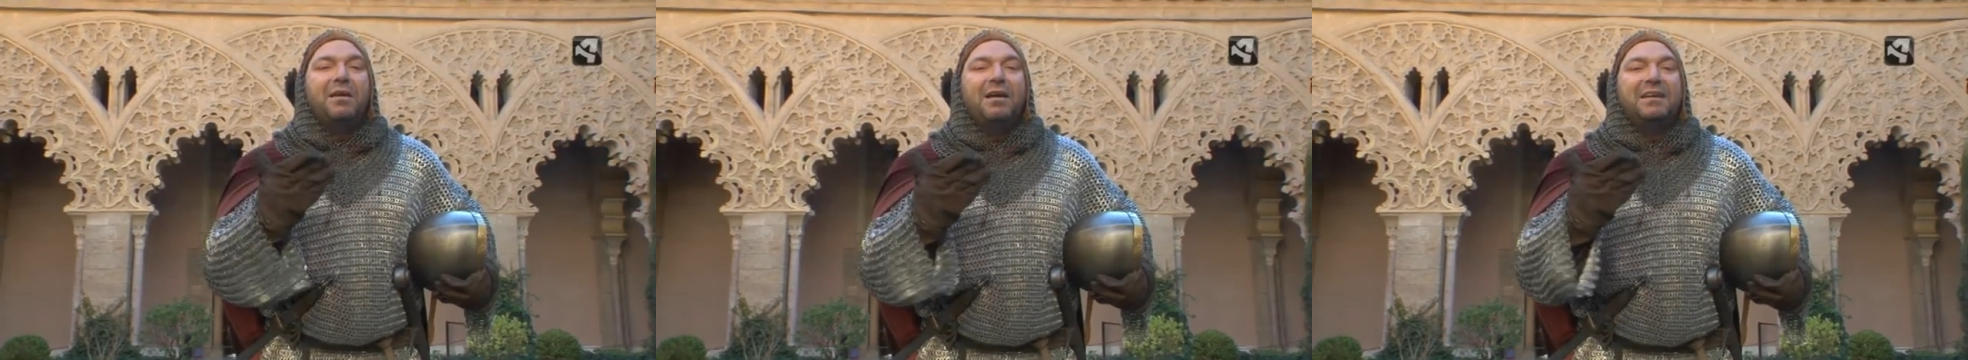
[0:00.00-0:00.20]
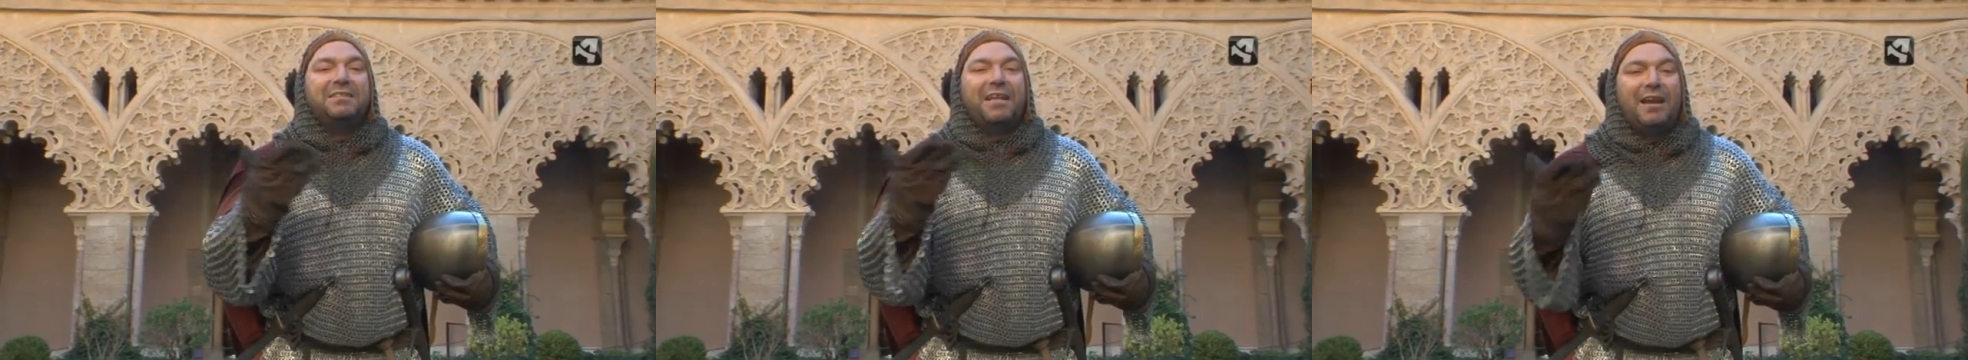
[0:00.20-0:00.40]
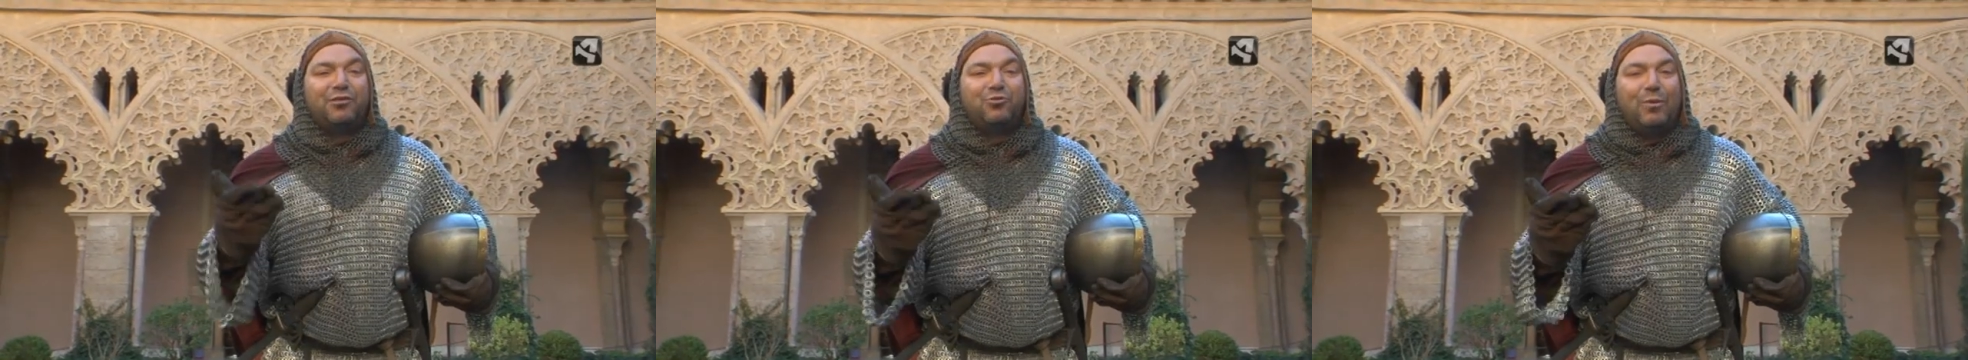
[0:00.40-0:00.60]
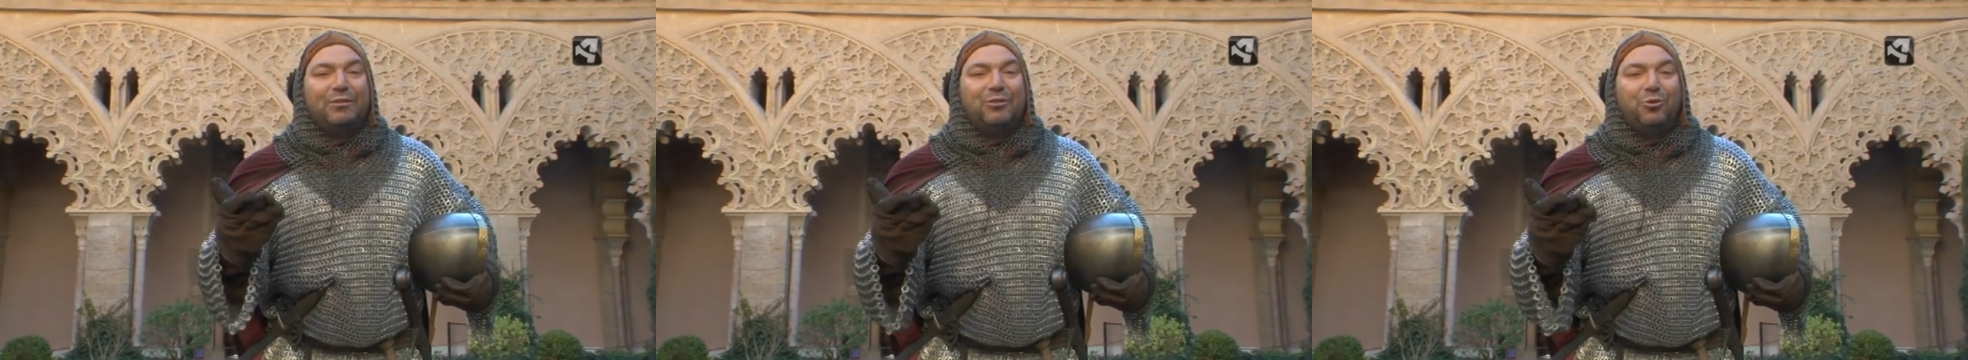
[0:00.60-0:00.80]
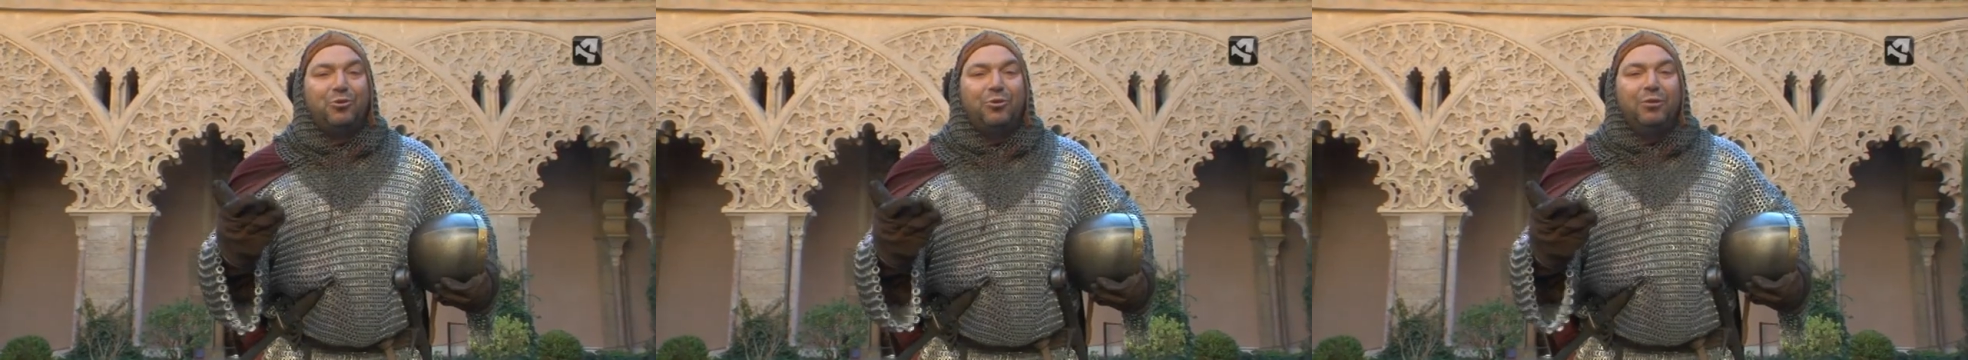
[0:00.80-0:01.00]
hasta las
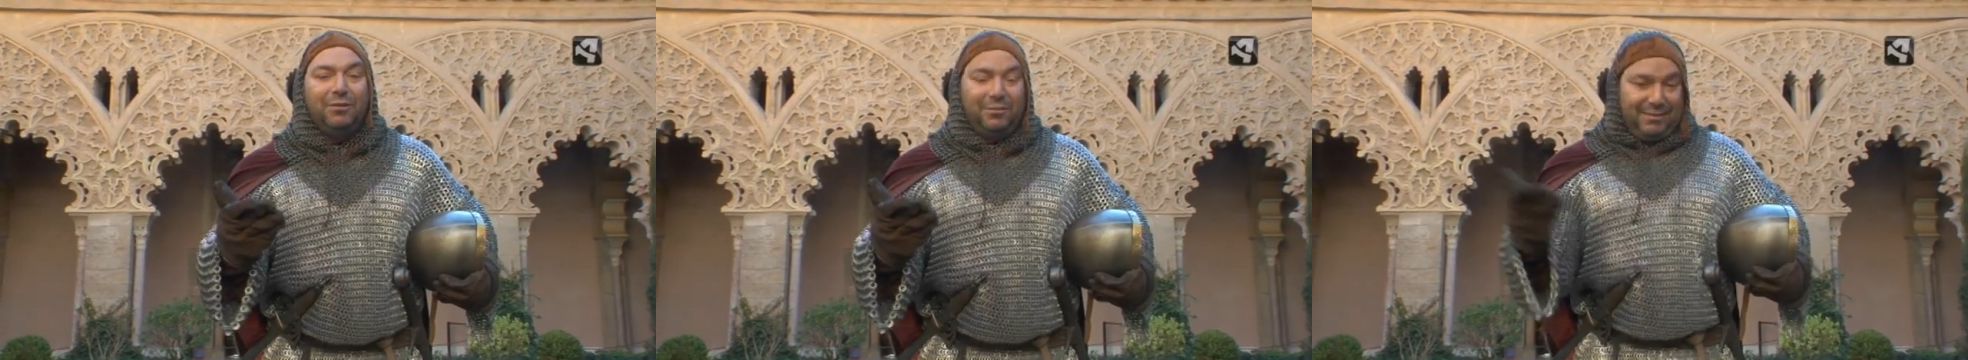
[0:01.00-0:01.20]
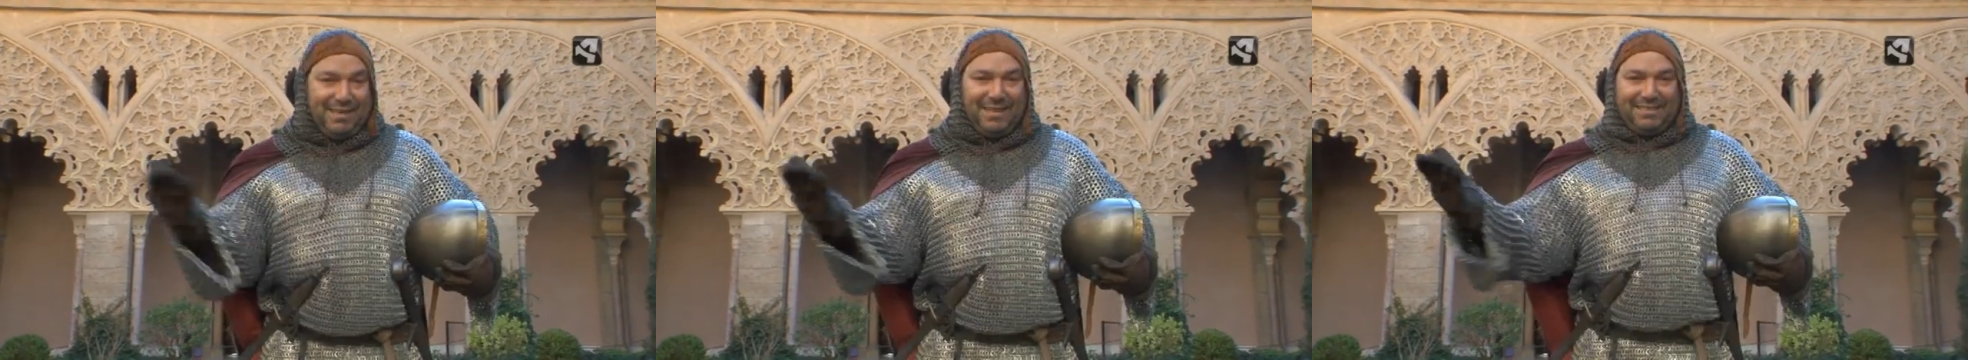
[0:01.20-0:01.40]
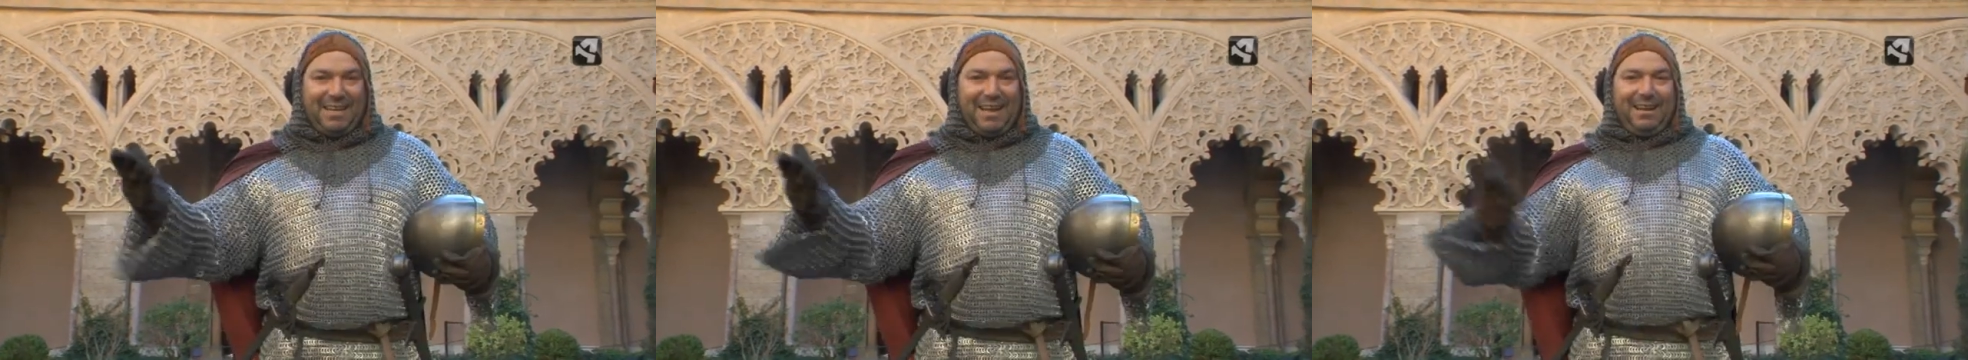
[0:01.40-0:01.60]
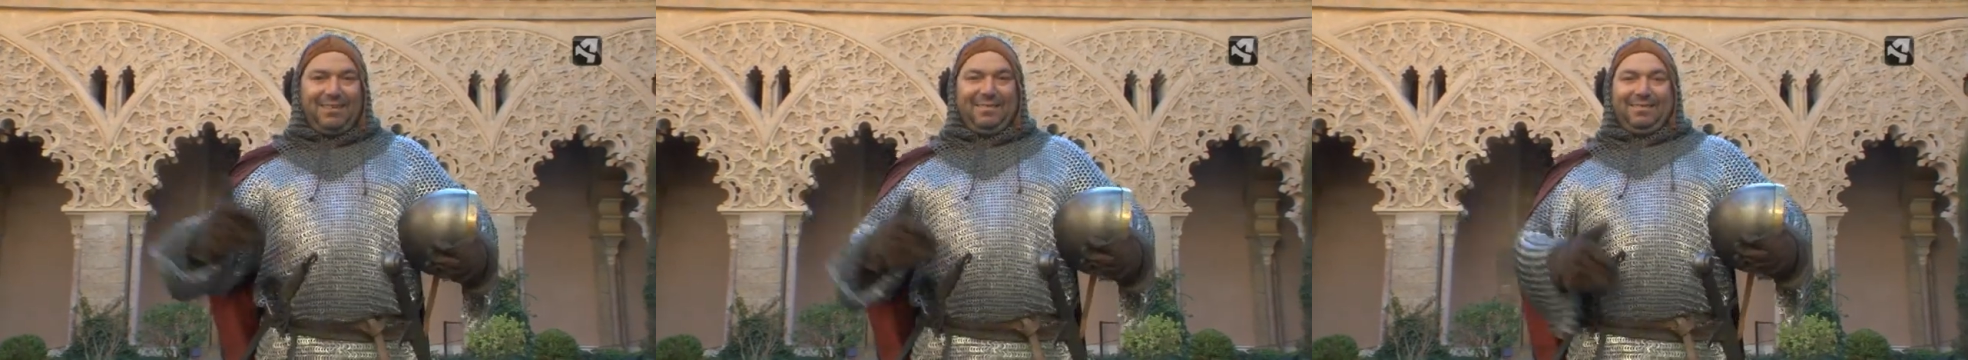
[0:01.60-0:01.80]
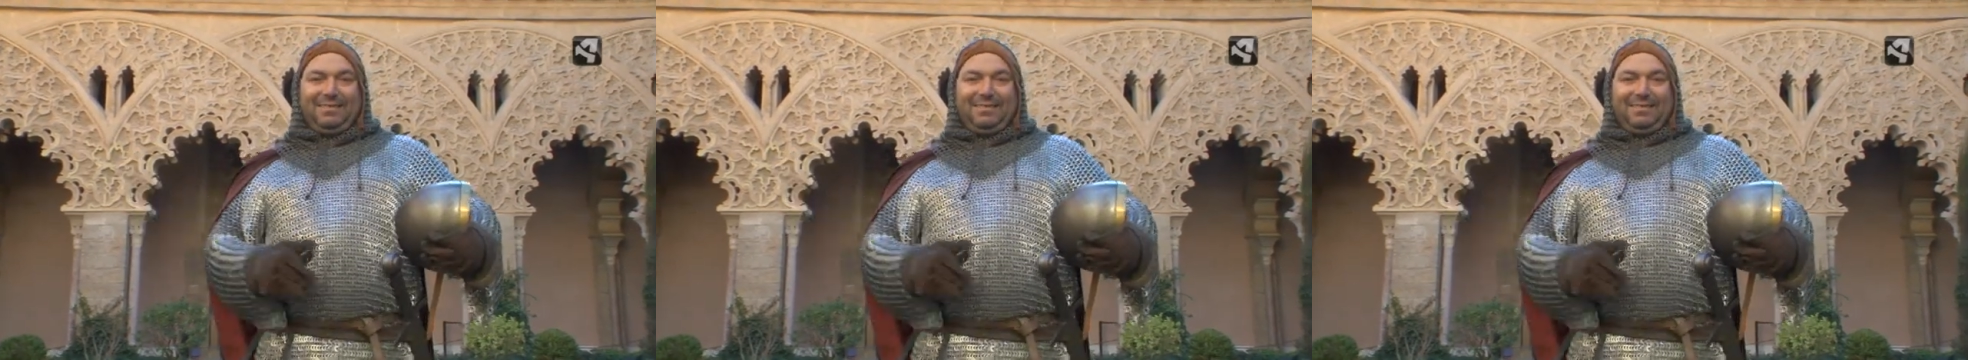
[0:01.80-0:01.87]
4. Y ya está.